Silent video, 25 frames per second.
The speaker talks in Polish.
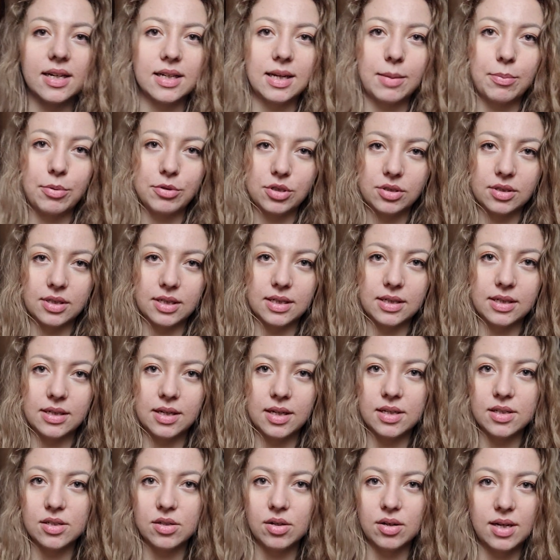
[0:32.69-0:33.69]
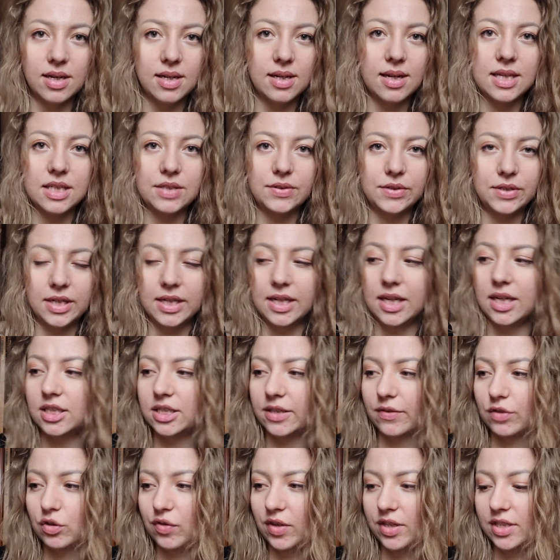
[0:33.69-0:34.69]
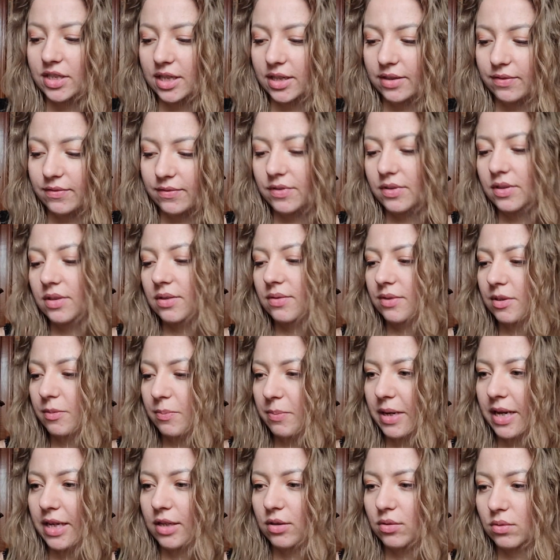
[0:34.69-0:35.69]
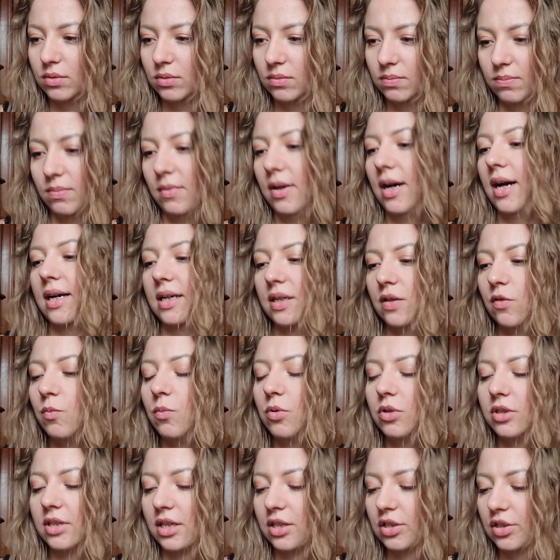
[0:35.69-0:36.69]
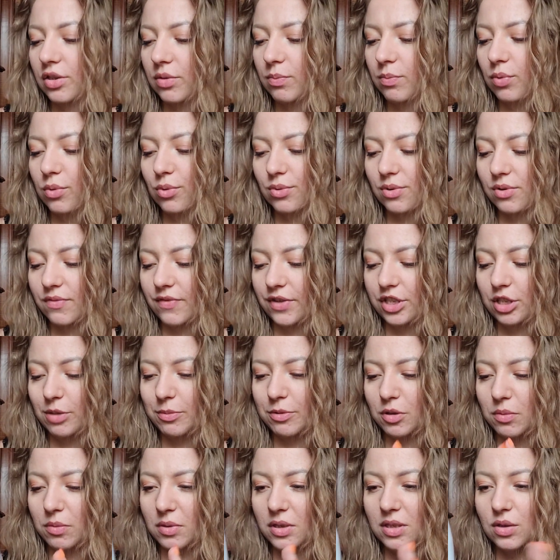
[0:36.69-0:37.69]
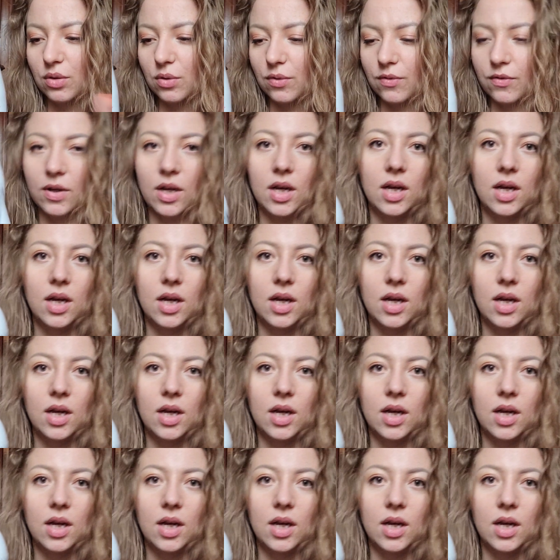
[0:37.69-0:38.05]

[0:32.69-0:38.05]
Na początek Rexona, najzwyczajniejsza w świecie w sprayu Active Protection Plus 250 ml